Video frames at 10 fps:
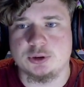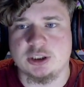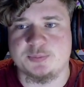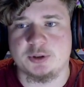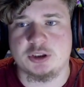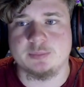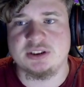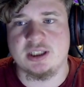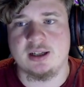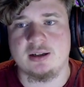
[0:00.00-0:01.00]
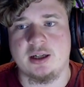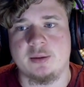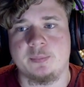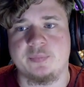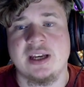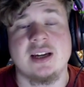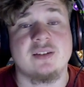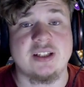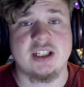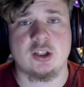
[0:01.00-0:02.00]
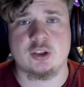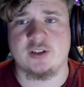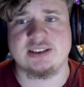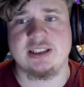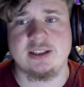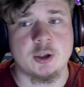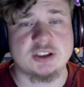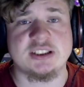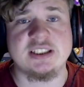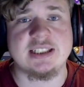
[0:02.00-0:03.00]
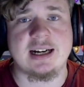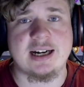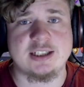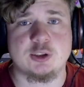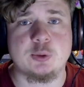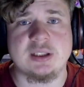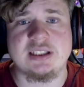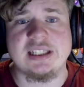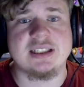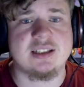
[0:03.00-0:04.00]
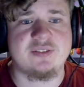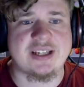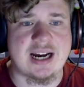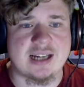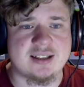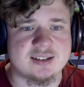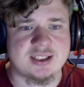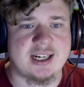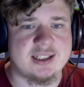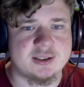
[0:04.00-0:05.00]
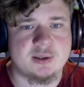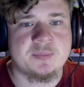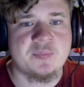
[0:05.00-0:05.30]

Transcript: Das bekommt ihr, ähm, wenn ihr quasi die höchste Liga erreicht, über die Ligen hinweg alle Teile.